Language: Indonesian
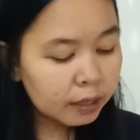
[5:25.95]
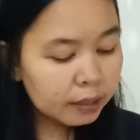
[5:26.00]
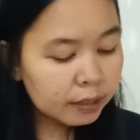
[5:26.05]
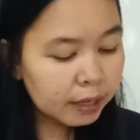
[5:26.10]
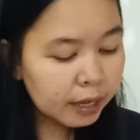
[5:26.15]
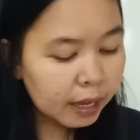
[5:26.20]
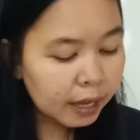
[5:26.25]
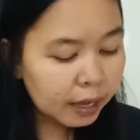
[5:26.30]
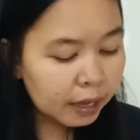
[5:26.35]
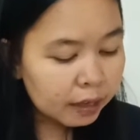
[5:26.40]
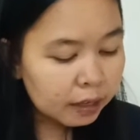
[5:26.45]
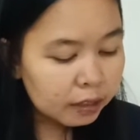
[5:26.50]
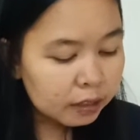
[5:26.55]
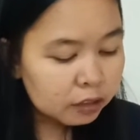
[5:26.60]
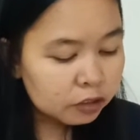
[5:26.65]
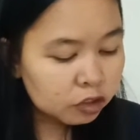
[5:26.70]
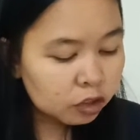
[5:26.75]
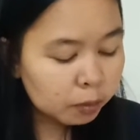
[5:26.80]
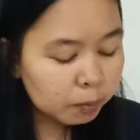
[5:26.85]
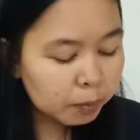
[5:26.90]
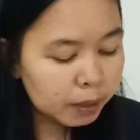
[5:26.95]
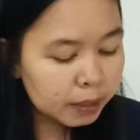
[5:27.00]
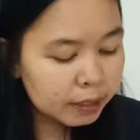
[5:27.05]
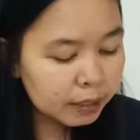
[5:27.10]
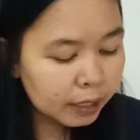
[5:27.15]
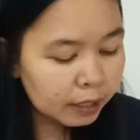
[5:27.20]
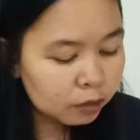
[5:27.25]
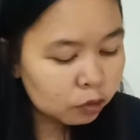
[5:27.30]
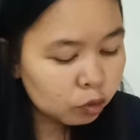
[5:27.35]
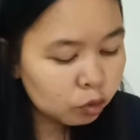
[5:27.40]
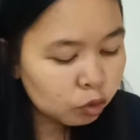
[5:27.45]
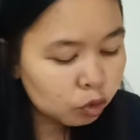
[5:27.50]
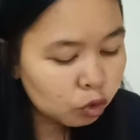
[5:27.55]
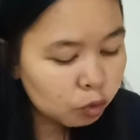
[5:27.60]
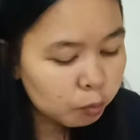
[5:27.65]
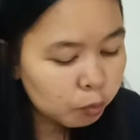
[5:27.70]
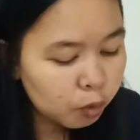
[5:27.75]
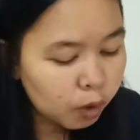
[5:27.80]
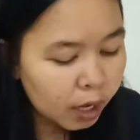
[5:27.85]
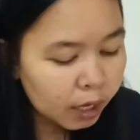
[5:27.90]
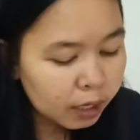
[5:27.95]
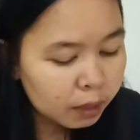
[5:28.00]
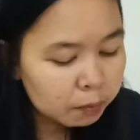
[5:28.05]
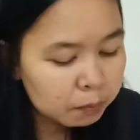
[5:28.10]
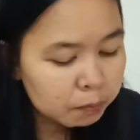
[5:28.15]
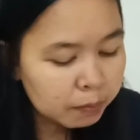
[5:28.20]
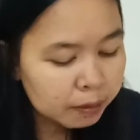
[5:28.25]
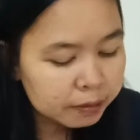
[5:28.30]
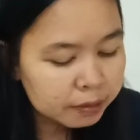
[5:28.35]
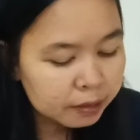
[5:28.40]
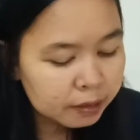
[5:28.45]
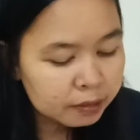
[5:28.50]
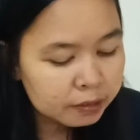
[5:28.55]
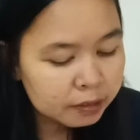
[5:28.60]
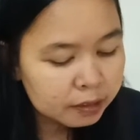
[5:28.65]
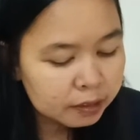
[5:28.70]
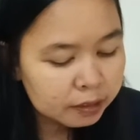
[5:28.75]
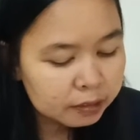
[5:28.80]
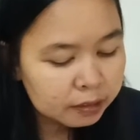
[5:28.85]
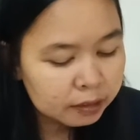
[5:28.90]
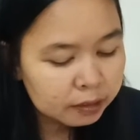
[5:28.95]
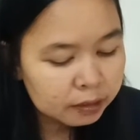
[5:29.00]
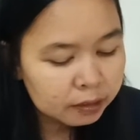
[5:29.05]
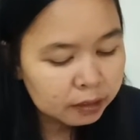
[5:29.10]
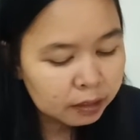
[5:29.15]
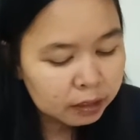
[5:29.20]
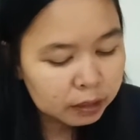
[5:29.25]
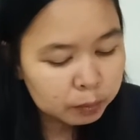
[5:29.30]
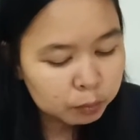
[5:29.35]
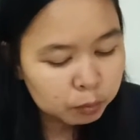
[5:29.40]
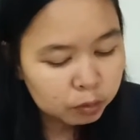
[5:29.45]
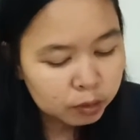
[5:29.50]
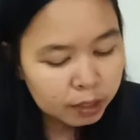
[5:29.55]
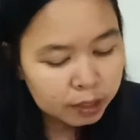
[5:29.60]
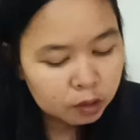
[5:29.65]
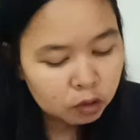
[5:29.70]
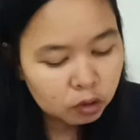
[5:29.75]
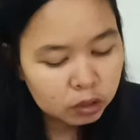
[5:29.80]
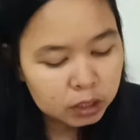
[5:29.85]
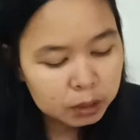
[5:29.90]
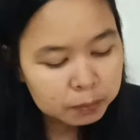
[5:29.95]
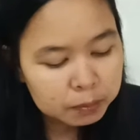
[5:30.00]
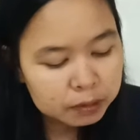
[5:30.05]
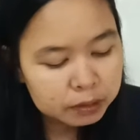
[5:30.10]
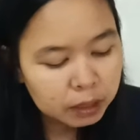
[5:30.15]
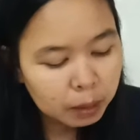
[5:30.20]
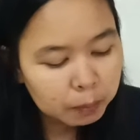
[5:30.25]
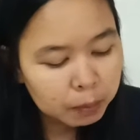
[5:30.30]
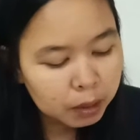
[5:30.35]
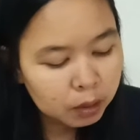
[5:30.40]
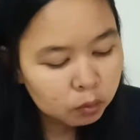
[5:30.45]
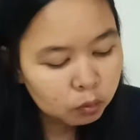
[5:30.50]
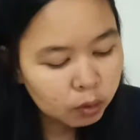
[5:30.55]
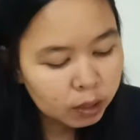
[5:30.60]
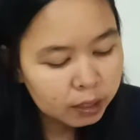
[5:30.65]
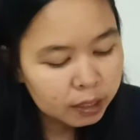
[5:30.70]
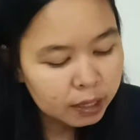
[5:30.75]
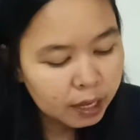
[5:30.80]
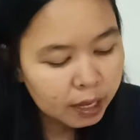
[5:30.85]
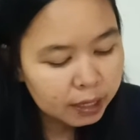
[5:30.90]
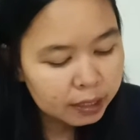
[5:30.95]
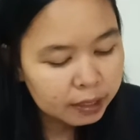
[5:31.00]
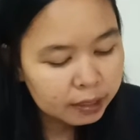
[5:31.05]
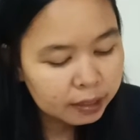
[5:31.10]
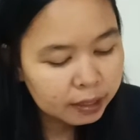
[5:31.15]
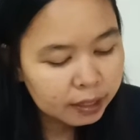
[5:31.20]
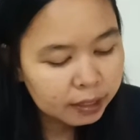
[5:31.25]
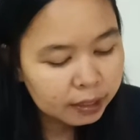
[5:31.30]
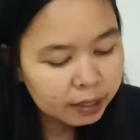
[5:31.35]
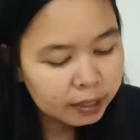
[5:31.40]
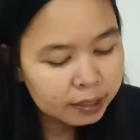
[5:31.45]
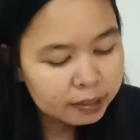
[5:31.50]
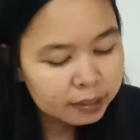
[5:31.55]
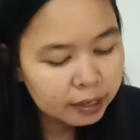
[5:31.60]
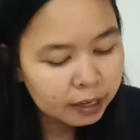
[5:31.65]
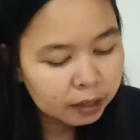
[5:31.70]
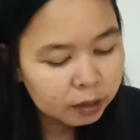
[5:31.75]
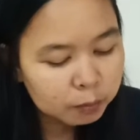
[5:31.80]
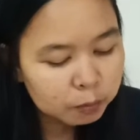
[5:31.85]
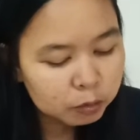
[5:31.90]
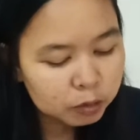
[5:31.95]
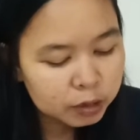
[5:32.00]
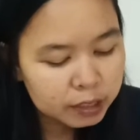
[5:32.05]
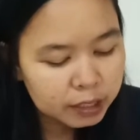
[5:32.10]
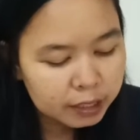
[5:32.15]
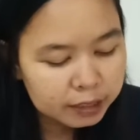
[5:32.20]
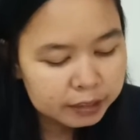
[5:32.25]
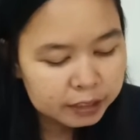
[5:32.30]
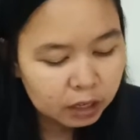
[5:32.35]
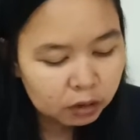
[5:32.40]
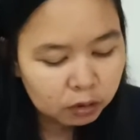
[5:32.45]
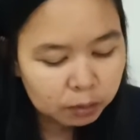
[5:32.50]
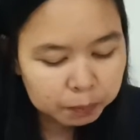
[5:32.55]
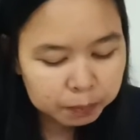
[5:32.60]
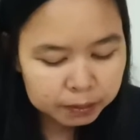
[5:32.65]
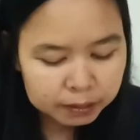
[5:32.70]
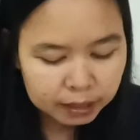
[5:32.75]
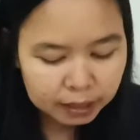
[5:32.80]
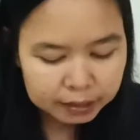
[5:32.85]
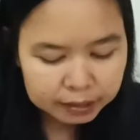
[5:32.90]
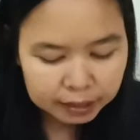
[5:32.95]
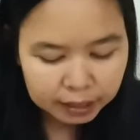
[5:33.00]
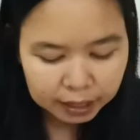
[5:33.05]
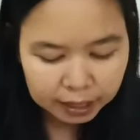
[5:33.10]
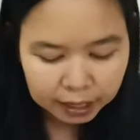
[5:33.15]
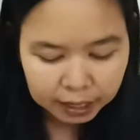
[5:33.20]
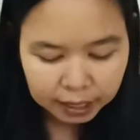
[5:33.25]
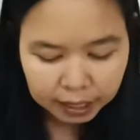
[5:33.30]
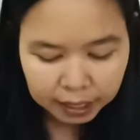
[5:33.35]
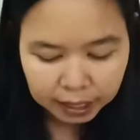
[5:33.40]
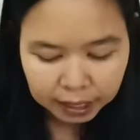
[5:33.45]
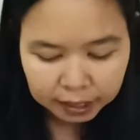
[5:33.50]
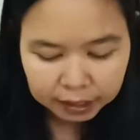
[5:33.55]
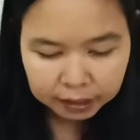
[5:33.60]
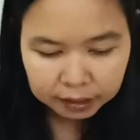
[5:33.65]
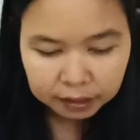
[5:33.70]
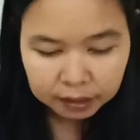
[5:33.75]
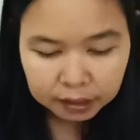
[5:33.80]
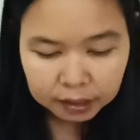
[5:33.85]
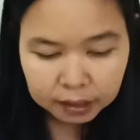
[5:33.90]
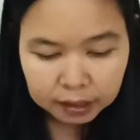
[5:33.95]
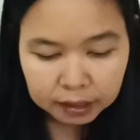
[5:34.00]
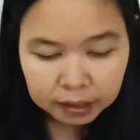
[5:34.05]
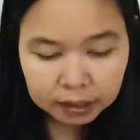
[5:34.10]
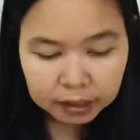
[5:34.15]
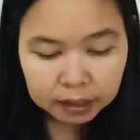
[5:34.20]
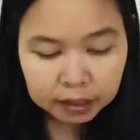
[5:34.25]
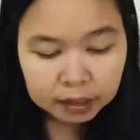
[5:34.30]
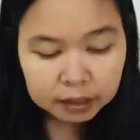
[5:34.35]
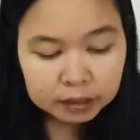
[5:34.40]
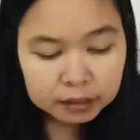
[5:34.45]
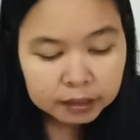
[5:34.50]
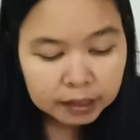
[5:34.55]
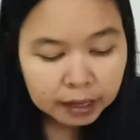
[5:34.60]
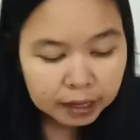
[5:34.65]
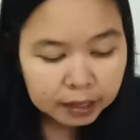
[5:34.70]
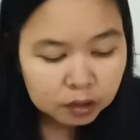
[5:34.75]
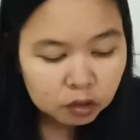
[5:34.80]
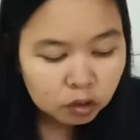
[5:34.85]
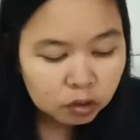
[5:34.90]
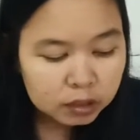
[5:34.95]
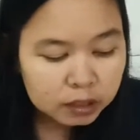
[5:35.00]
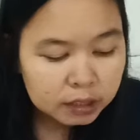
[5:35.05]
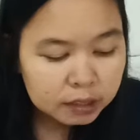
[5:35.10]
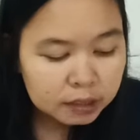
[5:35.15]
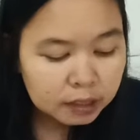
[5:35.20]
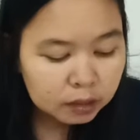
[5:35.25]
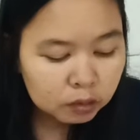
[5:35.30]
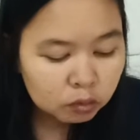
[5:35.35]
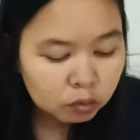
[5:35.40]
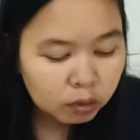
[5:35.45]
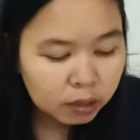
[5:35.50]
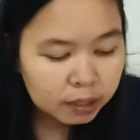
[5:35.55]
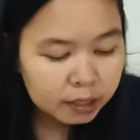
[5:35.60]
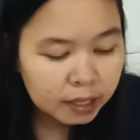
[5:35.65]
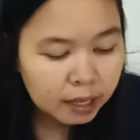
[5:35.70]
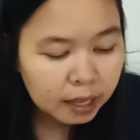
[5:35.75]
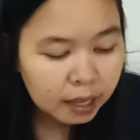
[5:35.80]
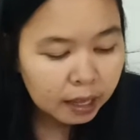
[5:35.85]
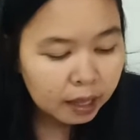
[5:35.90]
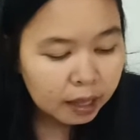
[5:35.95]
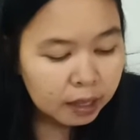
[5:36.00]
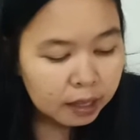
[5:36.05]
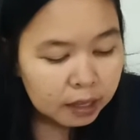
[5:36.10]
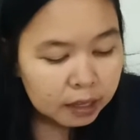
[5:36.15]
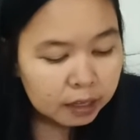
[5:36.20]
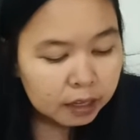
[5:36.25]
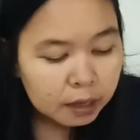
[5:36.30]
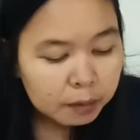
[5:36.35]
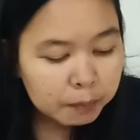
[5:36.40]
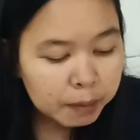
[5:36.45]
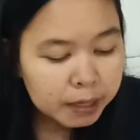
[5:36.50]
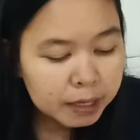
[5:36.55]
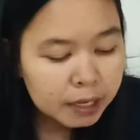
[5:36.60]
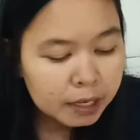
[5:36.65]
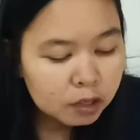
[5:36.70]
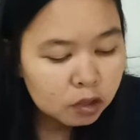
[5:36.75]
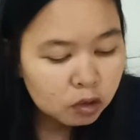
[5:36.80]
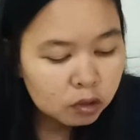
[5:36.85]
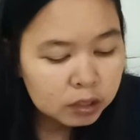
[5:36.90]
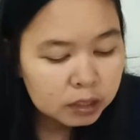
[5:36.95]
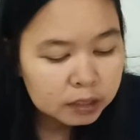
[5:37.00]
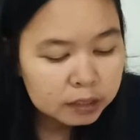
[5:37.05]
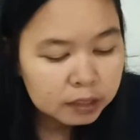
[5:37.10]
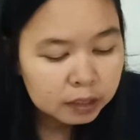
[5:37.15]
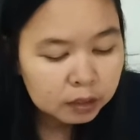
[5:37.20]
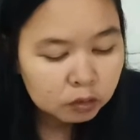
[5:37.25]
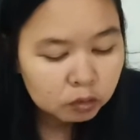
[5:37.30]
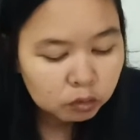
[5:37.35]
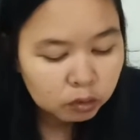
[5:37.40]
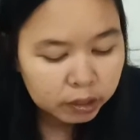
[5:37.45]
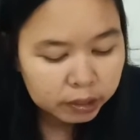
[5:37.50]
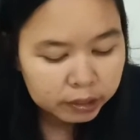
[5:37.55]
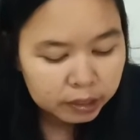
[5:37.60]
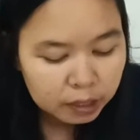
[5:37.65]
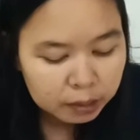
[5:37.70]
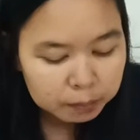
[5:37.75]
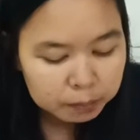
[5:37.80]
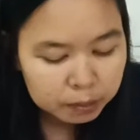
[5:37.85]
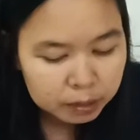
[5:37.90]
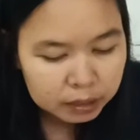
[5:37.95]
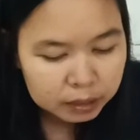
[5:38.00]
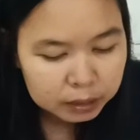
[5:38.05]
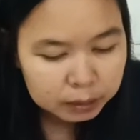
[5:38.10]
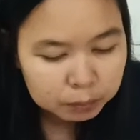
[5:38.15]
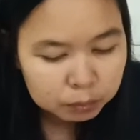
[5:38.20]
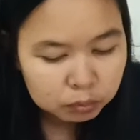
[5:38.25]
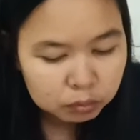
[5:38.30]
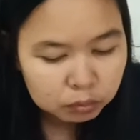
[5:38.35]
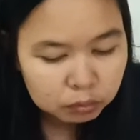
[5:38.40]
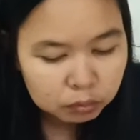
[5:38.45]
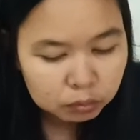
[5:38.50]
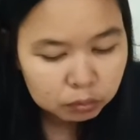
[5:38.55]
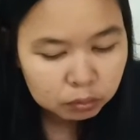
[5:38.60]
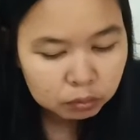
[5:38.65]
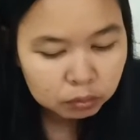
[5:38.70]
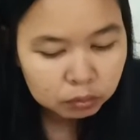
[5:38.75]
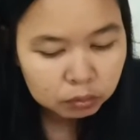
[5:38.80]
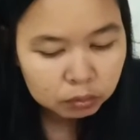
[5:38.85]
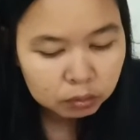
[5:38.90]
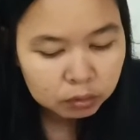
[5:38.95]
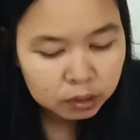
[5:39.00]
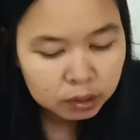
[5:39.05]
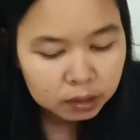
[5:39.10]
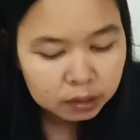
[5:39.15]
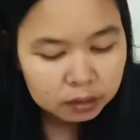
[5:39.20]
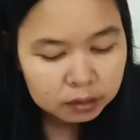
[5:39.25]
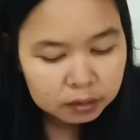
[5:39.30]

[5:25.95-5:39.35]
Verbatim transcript: Nah, coba lihat gurumu akan membacakan cerita tentang liburan Doni bersama keluarga. Dengarkan ya, kemudian jawab pertanyaan. Nah, Doni dan keluarga, kemana Doni dan keluarga berlibur?